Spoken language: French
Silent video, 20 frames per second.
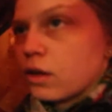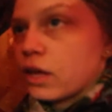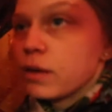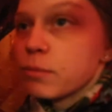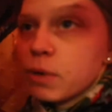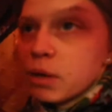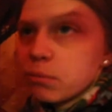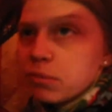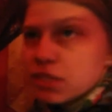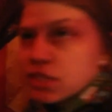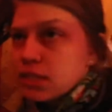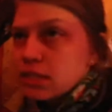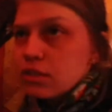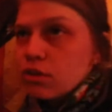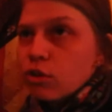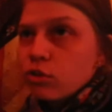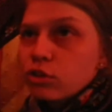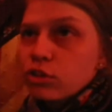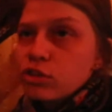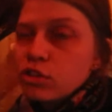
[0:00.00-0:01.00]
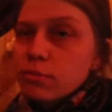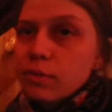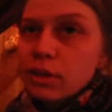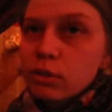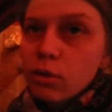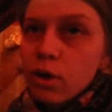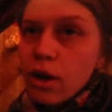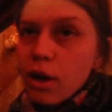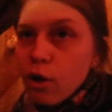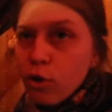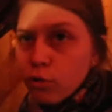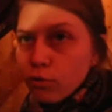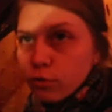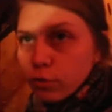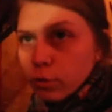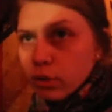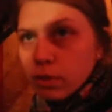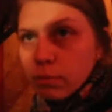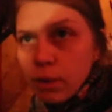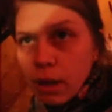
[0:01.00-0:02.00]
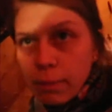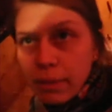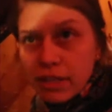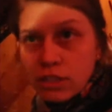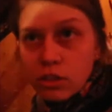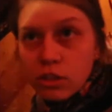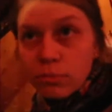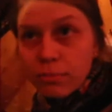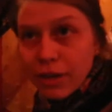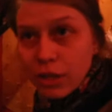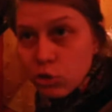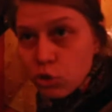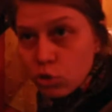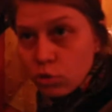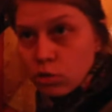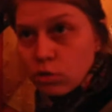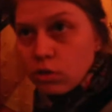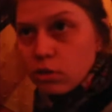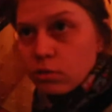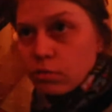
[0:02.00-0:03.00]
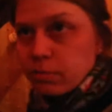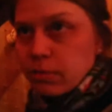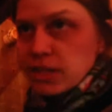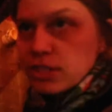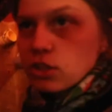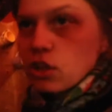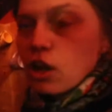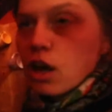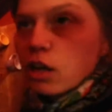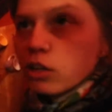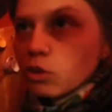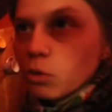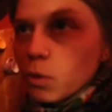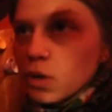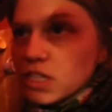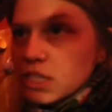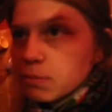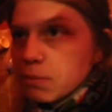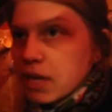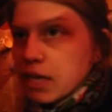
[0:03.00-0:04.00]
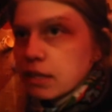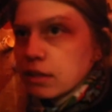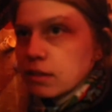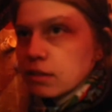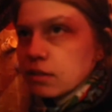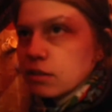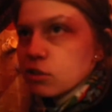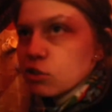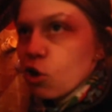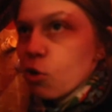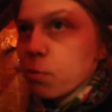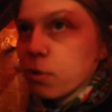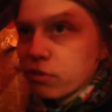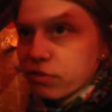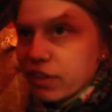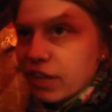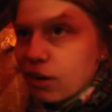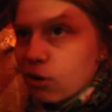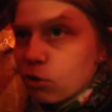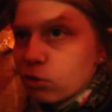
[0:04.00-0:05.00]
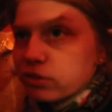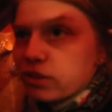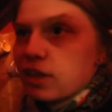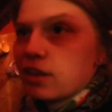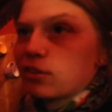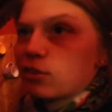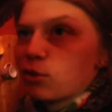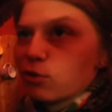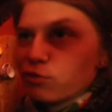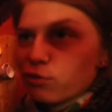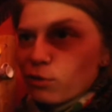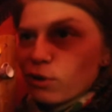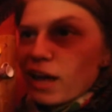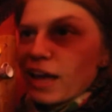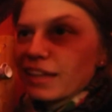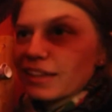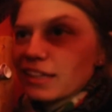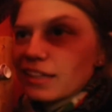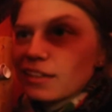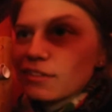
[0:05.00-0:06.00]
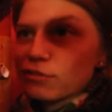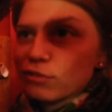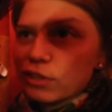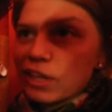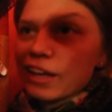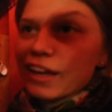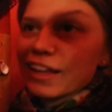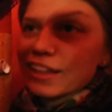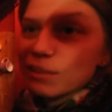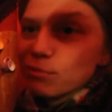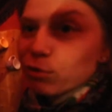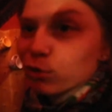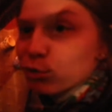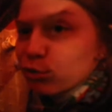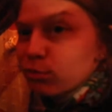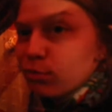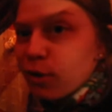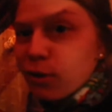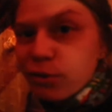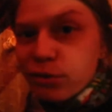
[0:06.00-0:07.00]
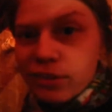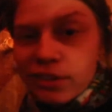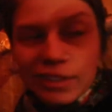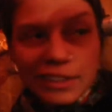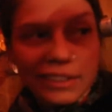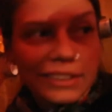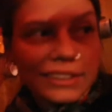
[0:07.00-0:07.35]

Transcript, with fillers: et même ici, on a seulement droit à un fruit par personne par jour. Parce qu'en trois semaines, ils seront pas frais longtemps. Donc, faut garder, il faut en garder pour tout le monde.